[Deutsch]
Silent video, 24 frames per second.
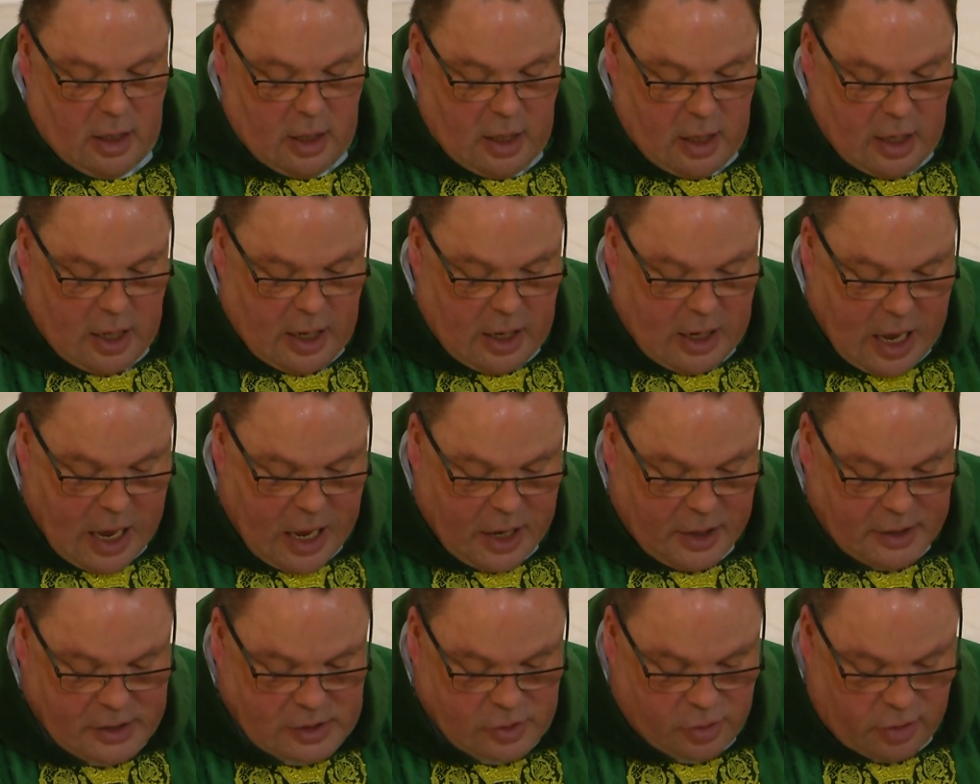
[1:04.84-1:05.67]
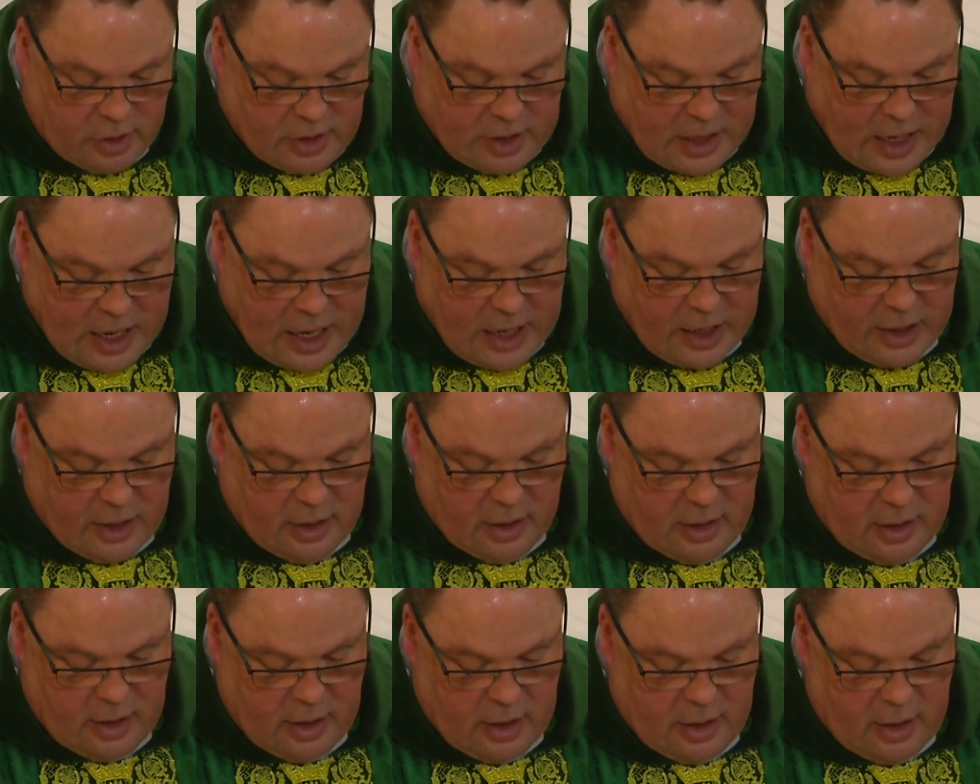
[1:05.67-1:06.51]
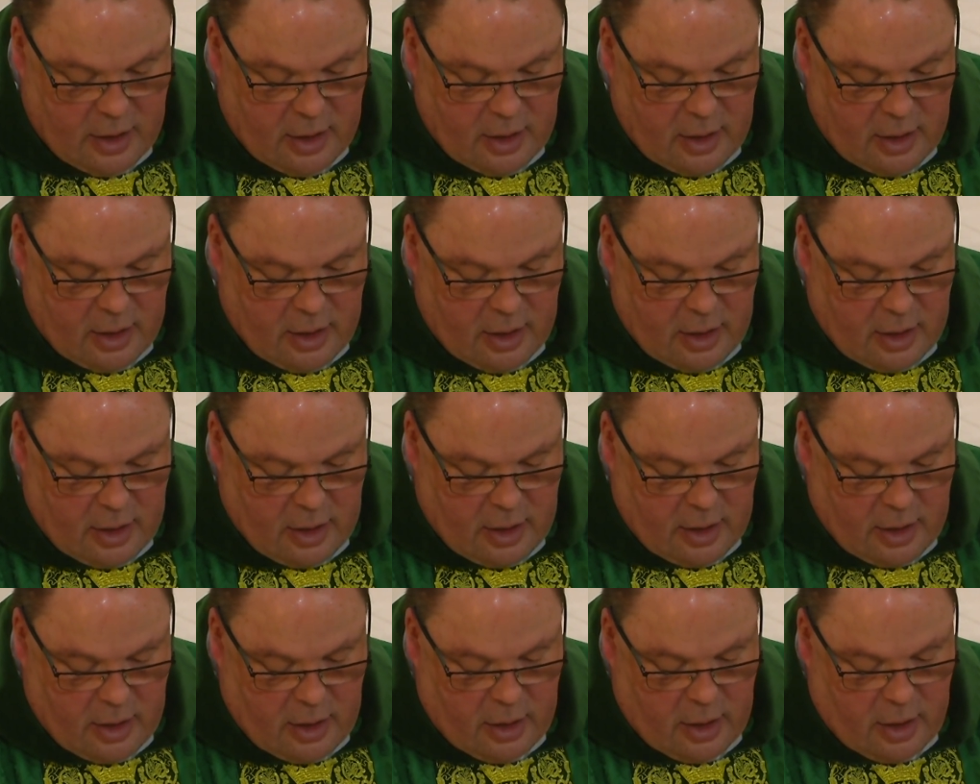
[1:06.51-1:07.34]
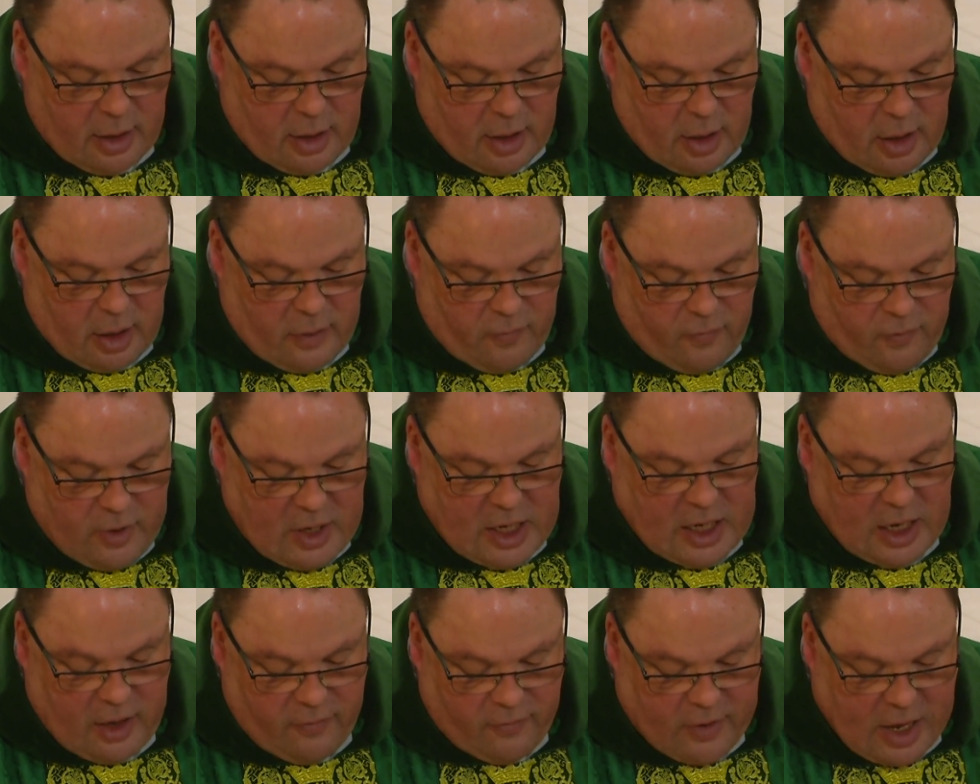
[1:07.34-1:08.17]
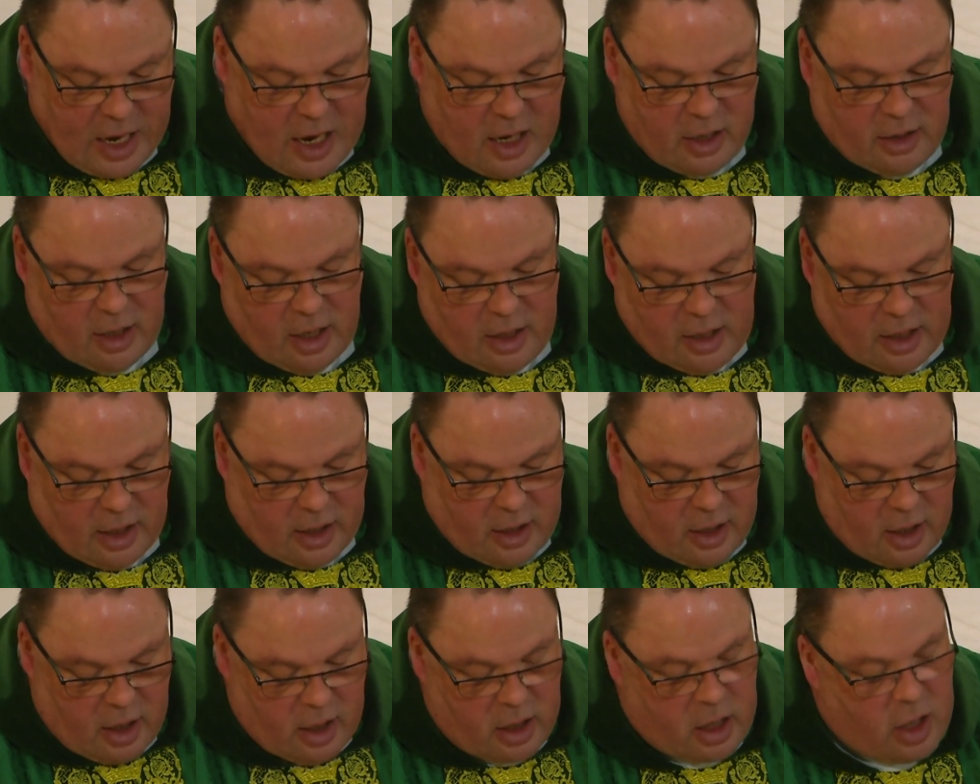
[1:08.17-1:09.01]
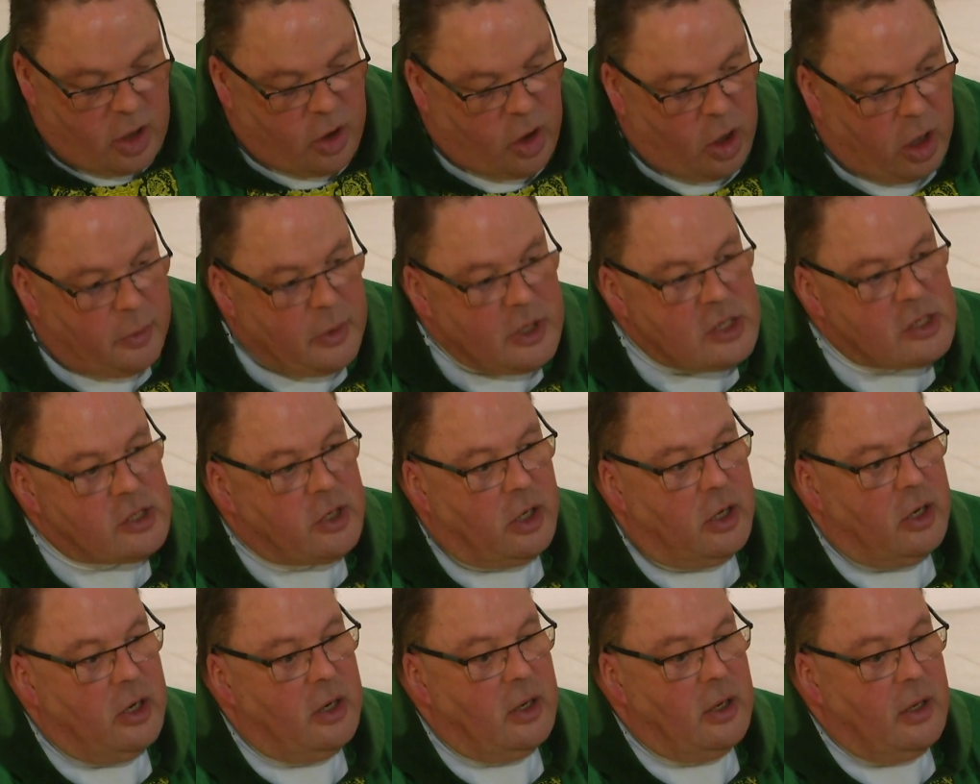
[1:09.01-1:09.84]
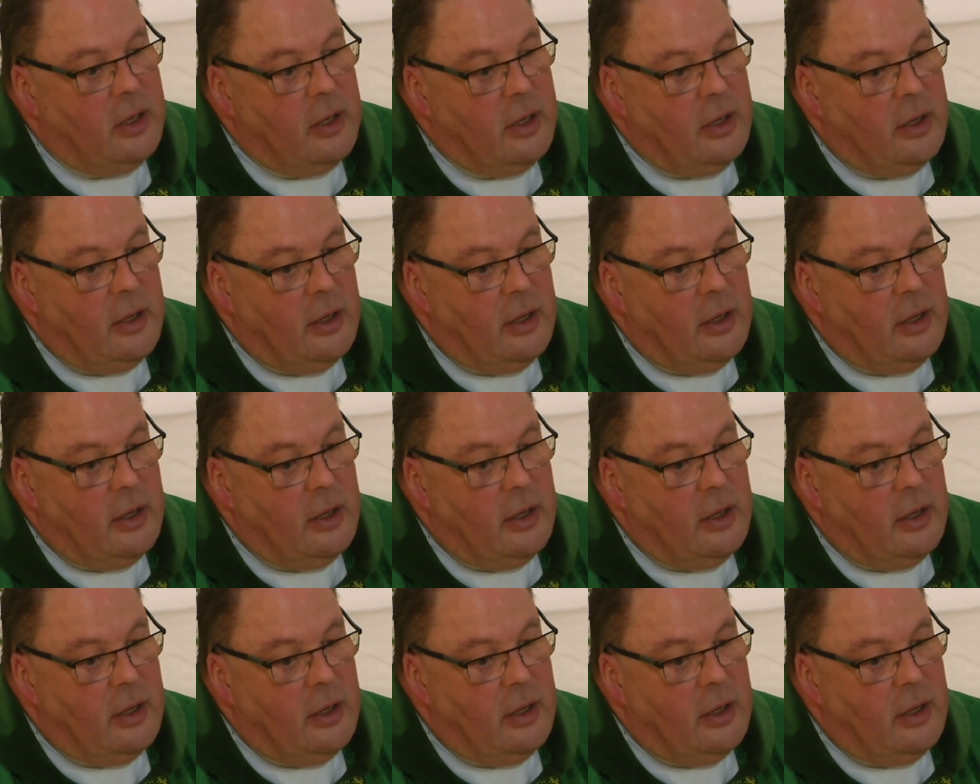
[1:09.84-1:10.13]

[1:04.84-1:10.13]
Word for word: hineinzutragen, wie die Welt in die Kirche kommen soll?